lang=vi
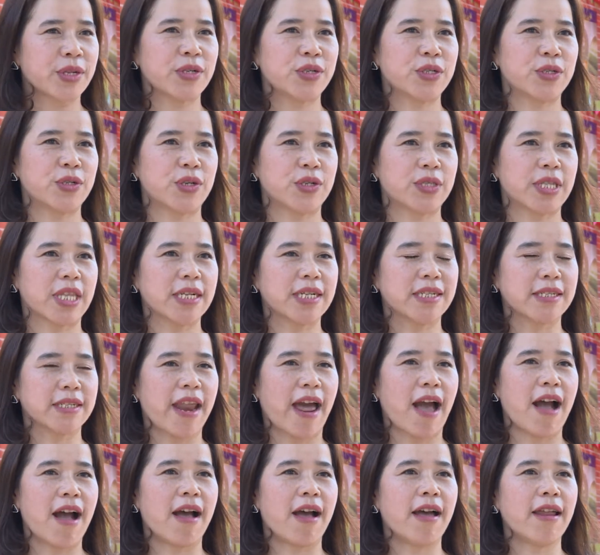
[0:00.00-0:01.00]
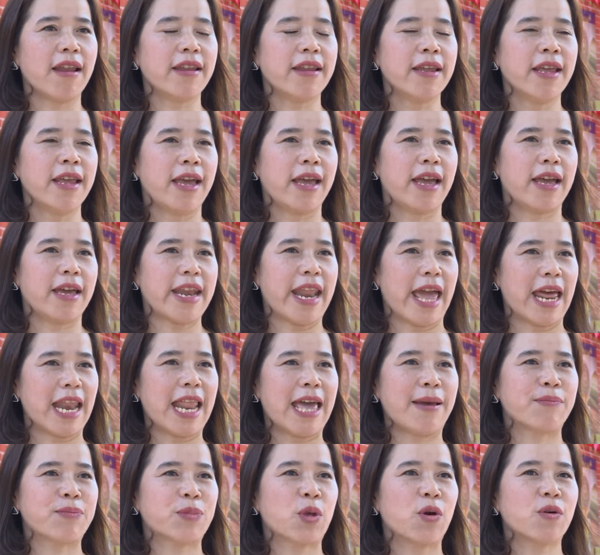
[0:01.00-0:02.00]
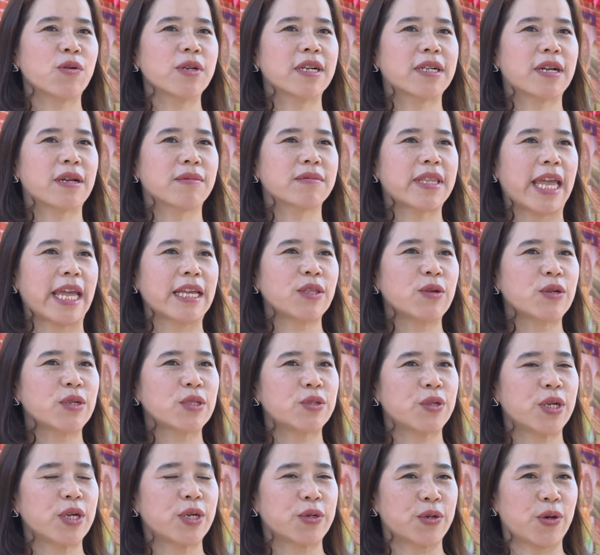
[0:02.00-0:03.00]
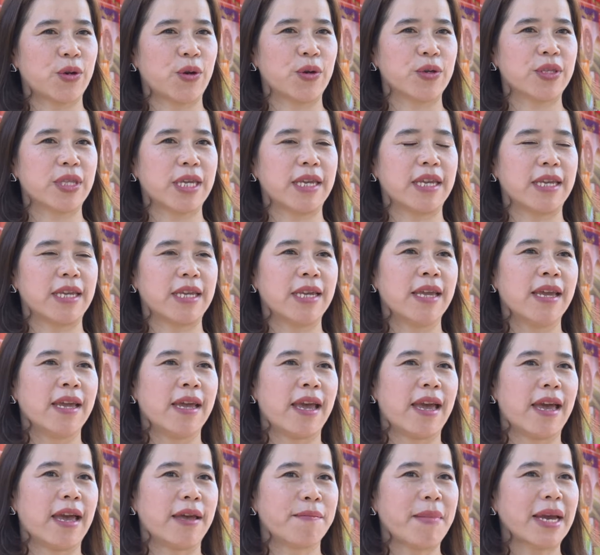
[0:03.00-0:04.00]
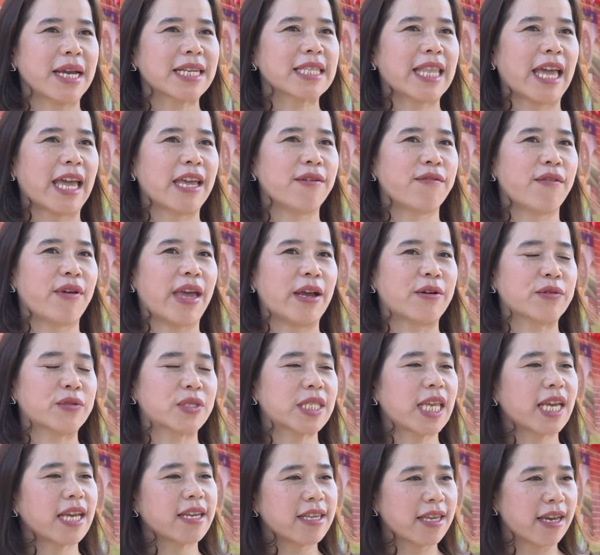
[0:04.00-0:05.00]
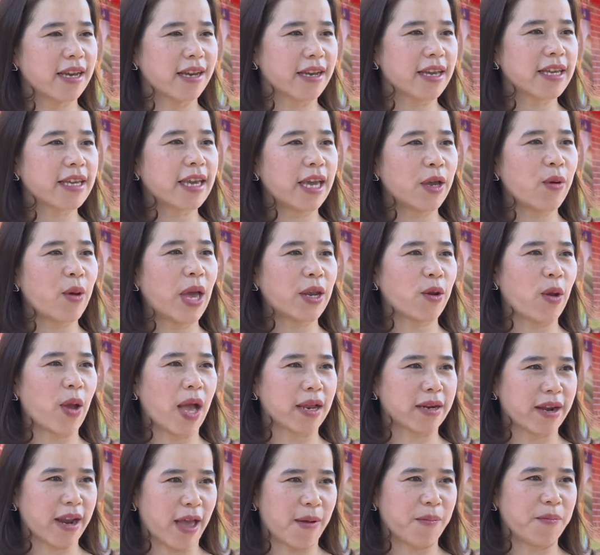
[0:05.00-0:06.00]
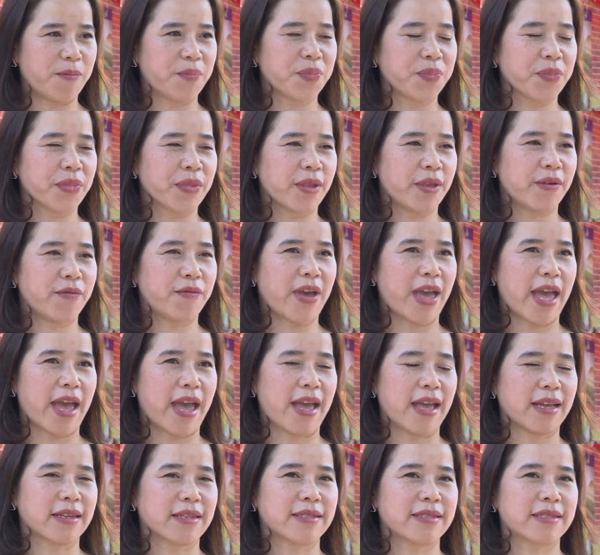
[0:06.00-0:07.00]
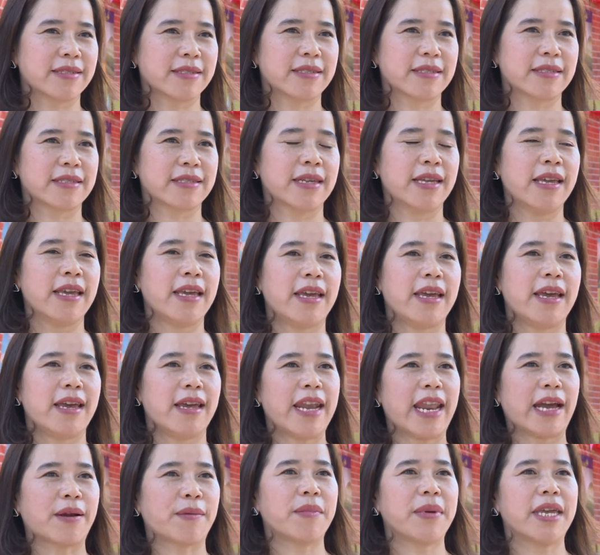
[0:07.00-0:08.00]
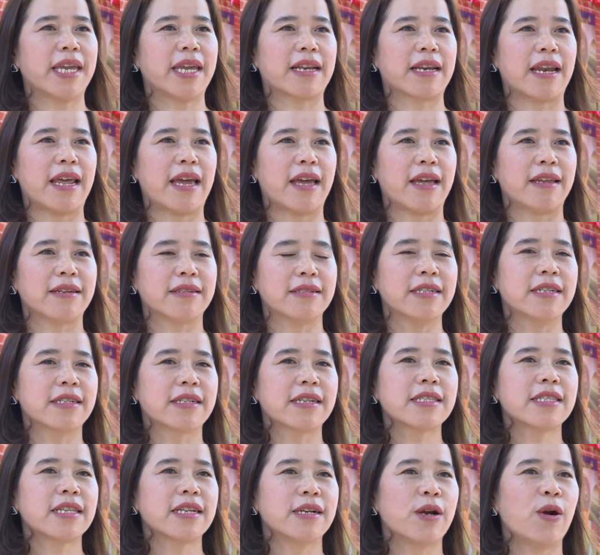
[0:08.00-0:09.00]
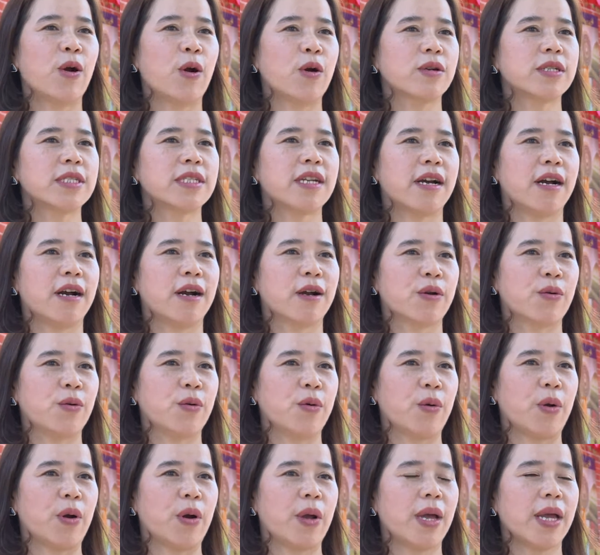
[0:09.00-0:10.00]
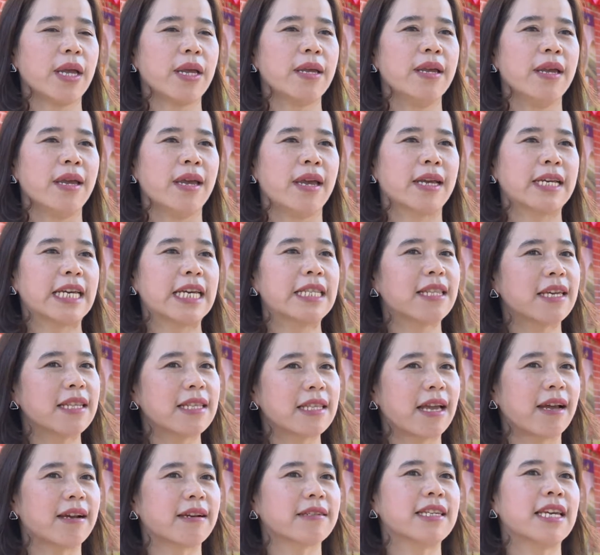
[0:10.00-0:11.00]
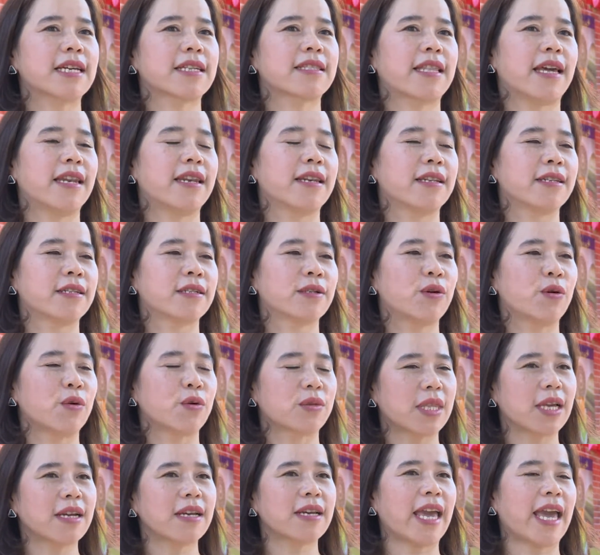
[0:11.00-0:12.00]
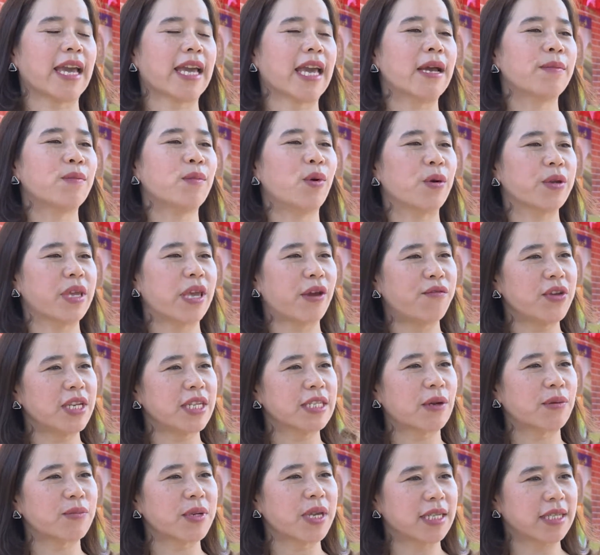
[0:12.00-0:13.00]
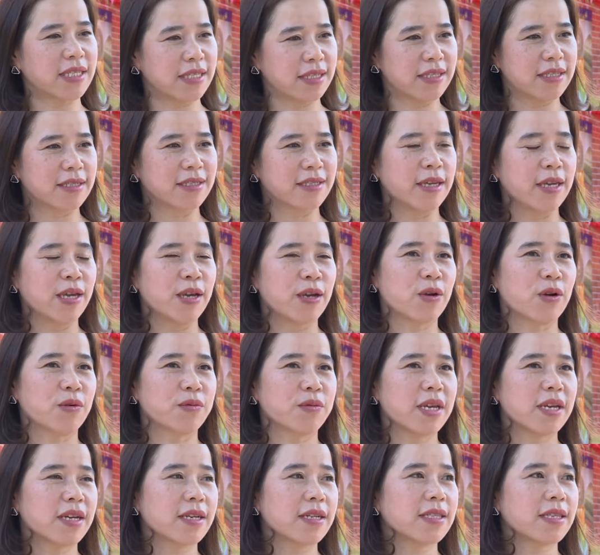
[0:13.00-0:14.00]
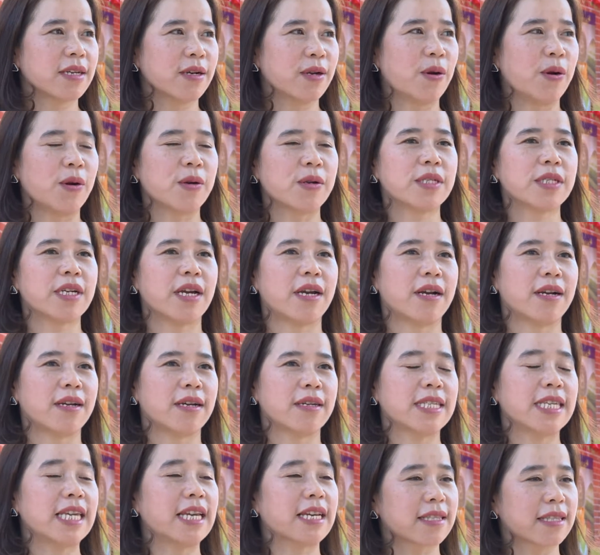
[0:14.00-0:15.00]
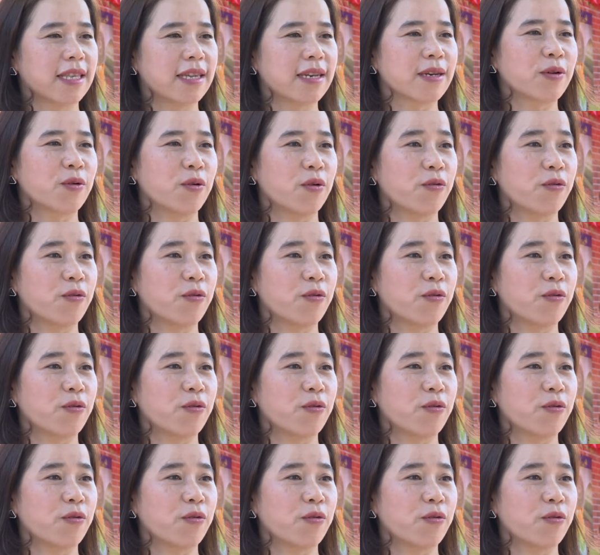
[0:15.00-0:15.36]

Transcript: rồi từ đó đã làm tốt được công tác tuyên truyền rồi thì bắt tay vào xây dựng kế hoạch hoạt động và À, đặc biệt là được cái sự hỗ trợ của cái tinh thần nhiệt tình của tất cả các bộ giáo viên trong nhà trường cũng như cái sự hỗ trợ nhiệt tình của